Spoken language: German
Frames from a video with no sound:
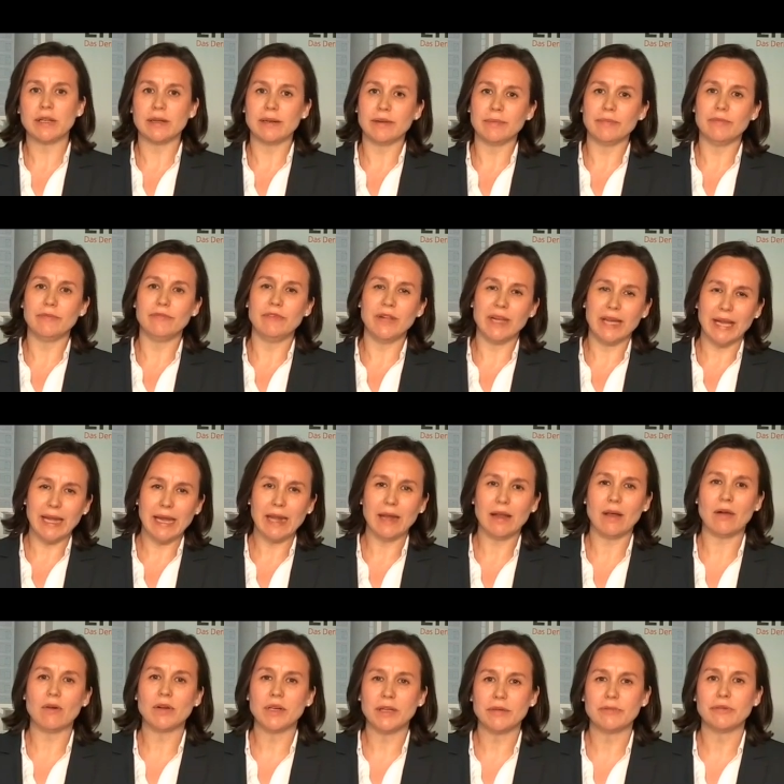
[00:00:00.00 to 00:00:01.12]
Ähm, wir gehen
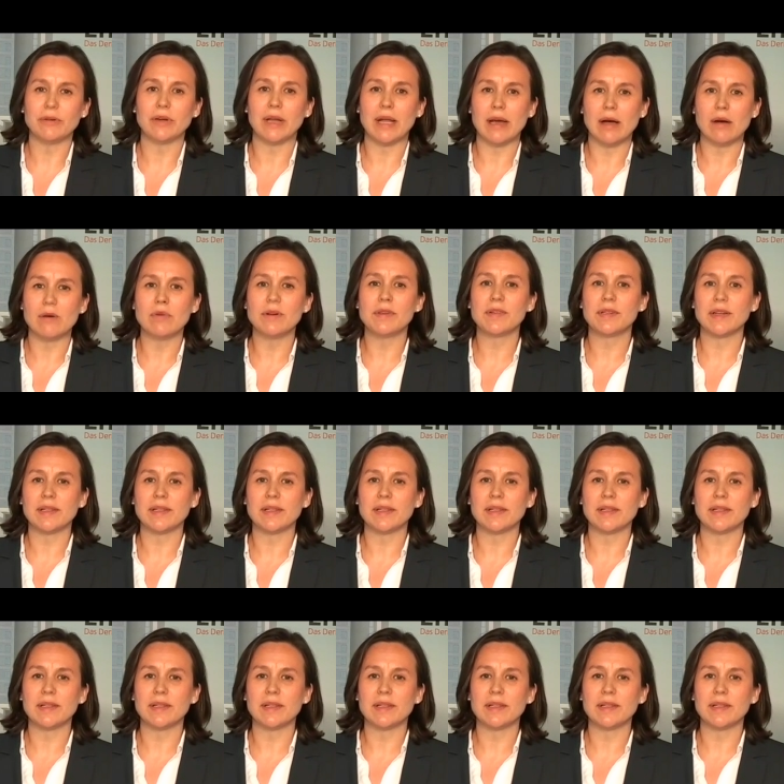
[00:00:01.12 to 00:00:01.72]
auch davon aus,